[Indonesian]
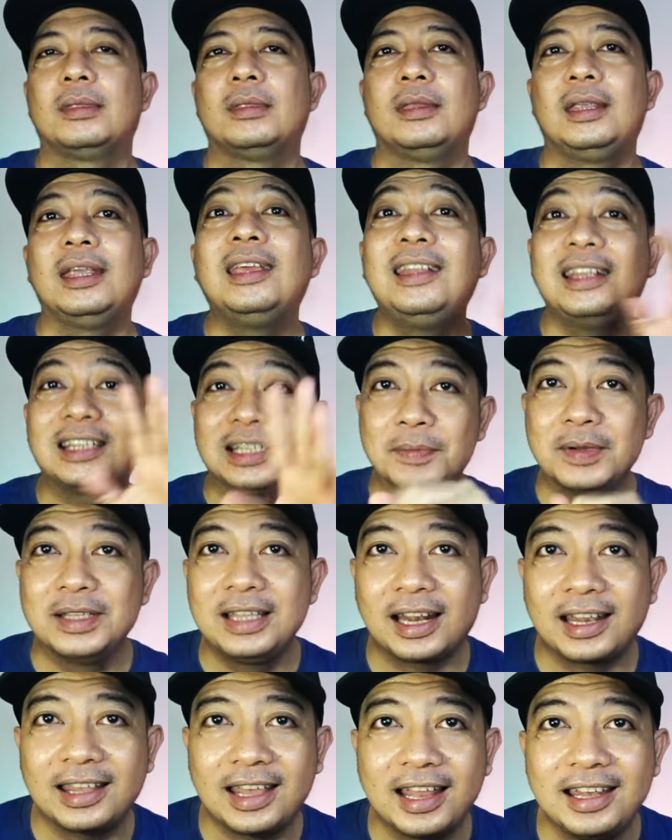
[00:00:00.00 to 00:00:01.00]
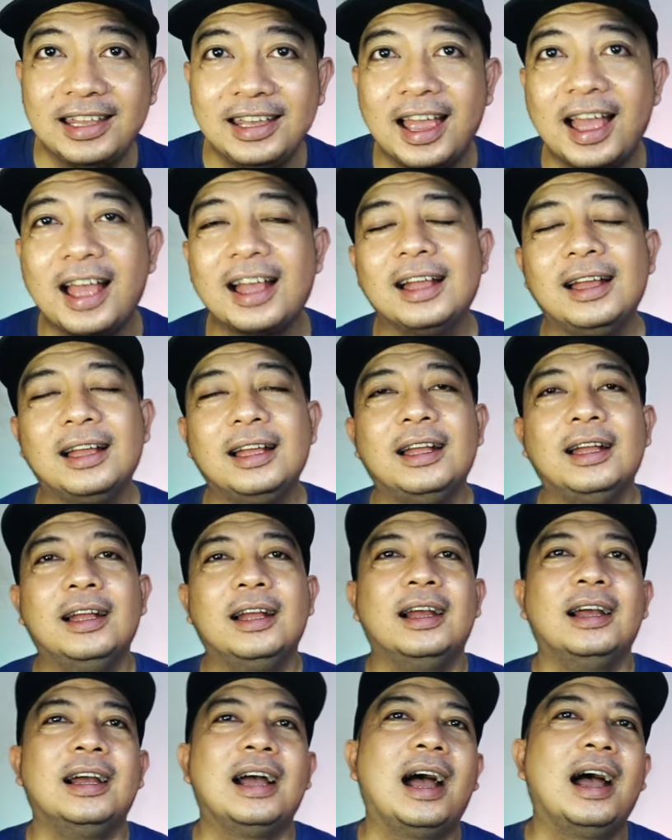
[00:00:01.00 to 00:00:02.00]
ini sebenarnya nih ya
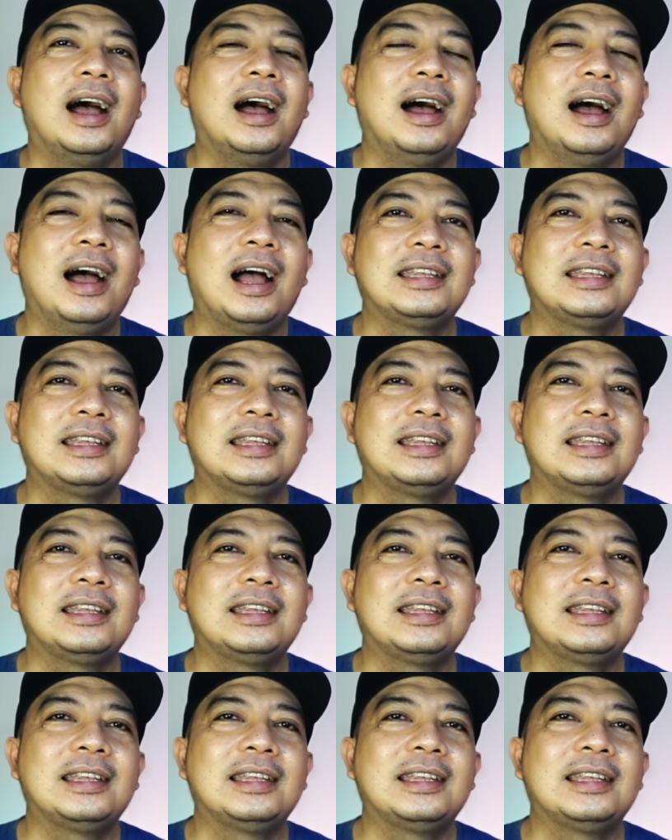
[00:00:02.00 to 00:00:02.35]
uh,